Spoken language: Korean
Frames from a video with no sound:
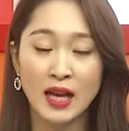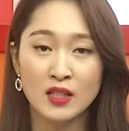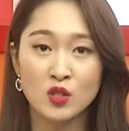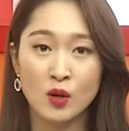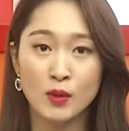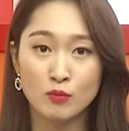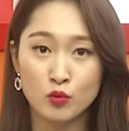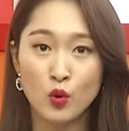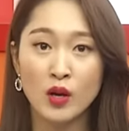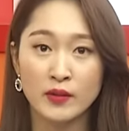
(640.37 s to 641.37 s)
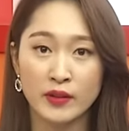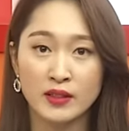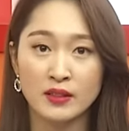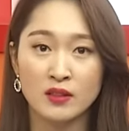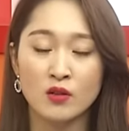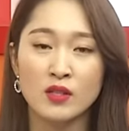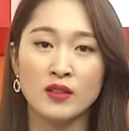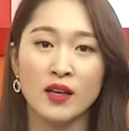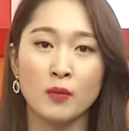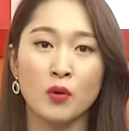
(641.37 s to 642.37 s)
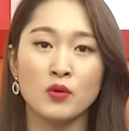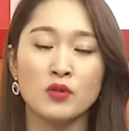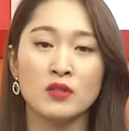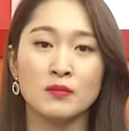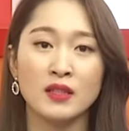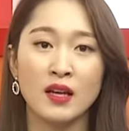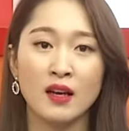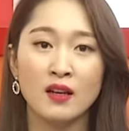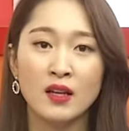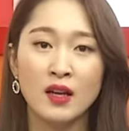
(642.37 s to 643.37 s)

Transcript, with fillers: 당첨이 무효가 되는 그런 사태가 벌어졌습니다.